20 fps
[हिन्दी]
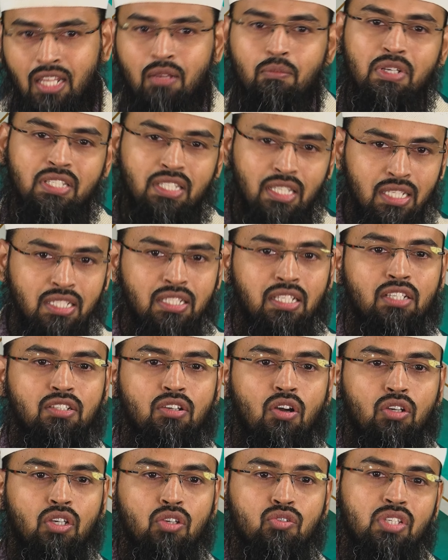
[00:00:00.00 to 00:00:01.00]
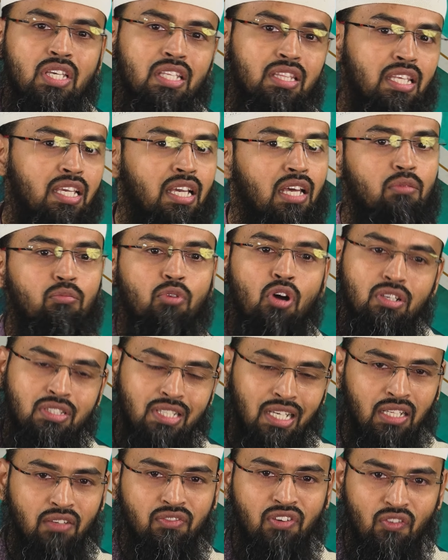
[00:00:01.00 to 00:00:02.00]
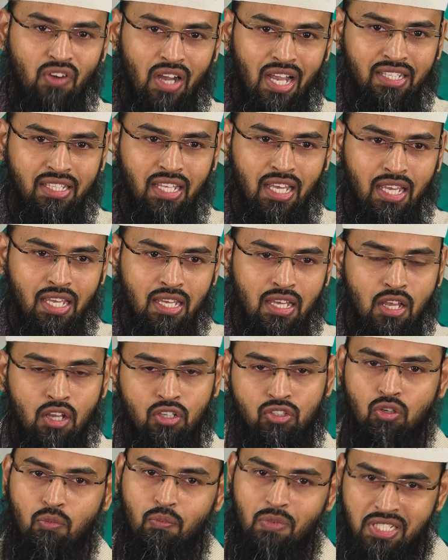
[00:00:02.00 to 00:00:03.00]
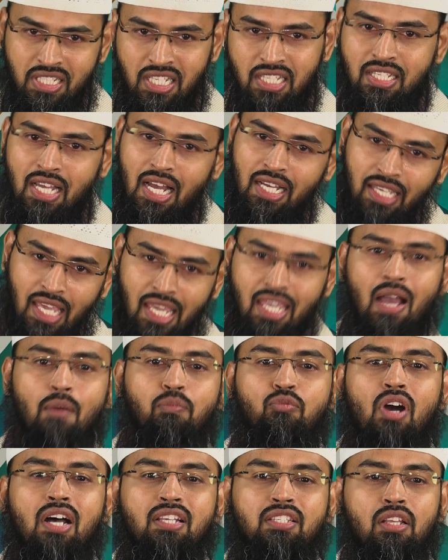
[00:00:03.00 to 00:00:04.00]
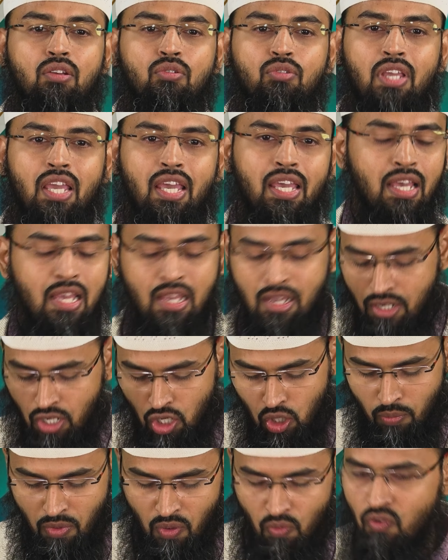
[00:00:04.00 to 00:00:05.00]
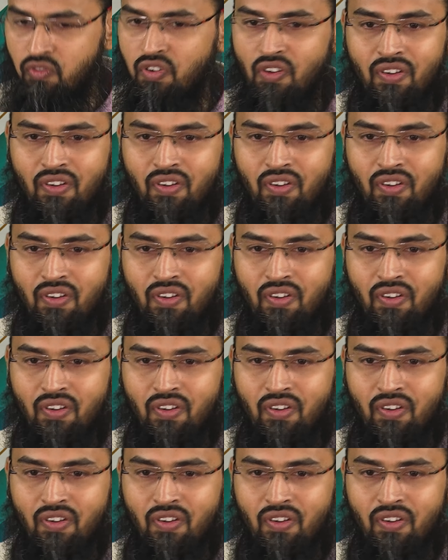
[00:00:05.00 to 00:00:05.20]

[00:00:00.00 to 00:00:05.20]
लेकिन मस्जिद इसलिए जाओ कि उसके दीगर बहुत ज़्यादा फवायद हैं जो मस्जिद जाके ही आपको हासिल होंगे घरों में वो